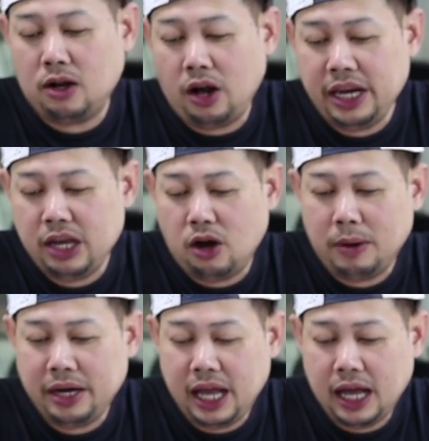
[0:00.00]
นข้อดีของ
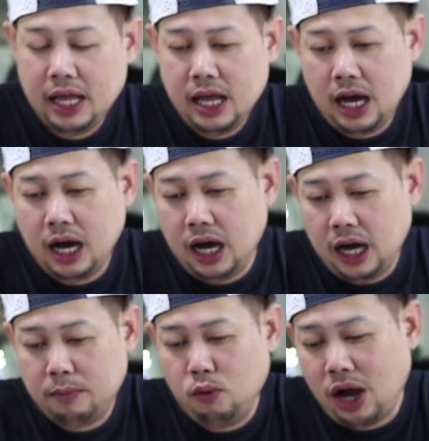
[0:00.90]
มันเนี่ย
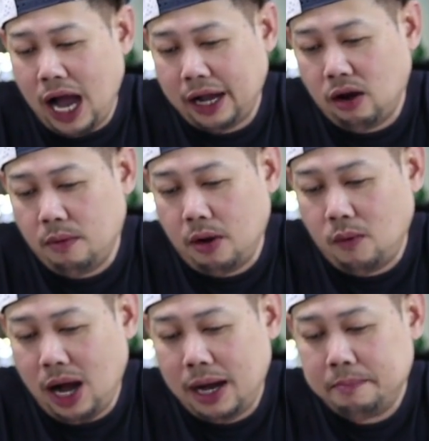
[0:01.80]
ผู้ขายเขาก็บอก
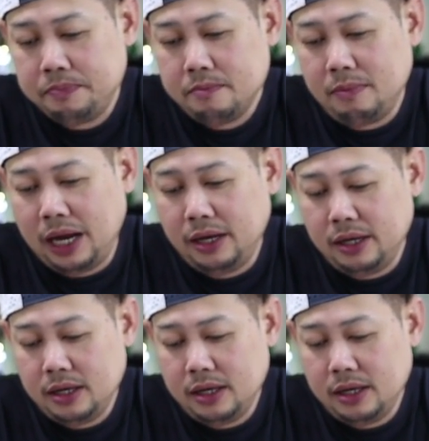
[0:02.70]
ว่ามัน